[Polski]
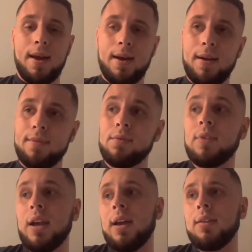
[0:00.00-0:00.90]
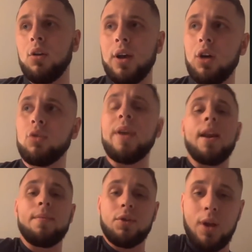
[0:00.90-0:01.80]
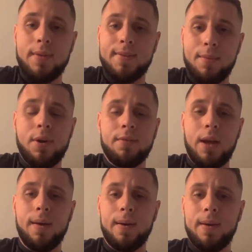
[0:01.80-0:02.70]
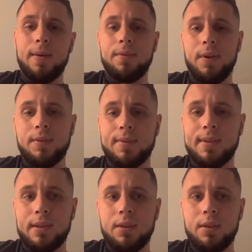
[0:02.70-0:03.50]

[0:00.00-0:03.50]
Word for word: A taka noga odbiera mi szansę, prawda? Więc